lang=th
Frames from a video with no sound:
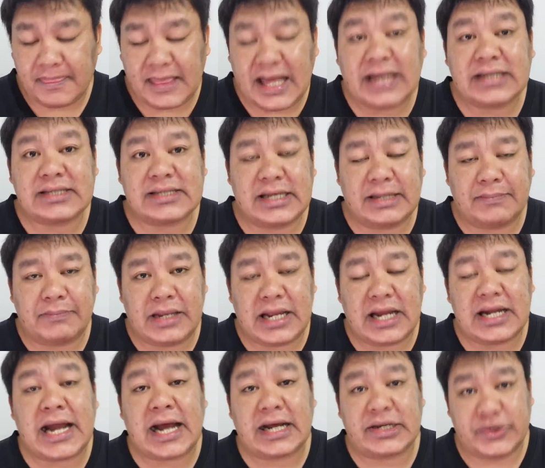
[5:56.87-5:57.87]
ห้าสี่ปี
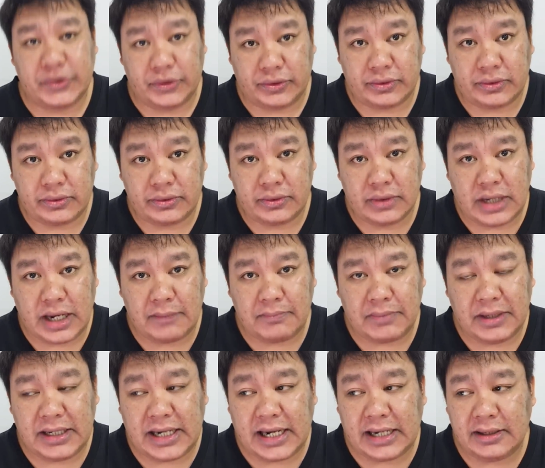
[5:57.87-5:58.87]
นั้นหนักสุดนะ
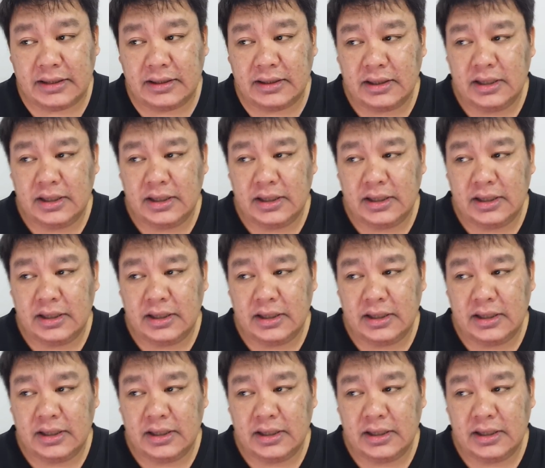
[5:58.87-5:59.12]
ปีนั้น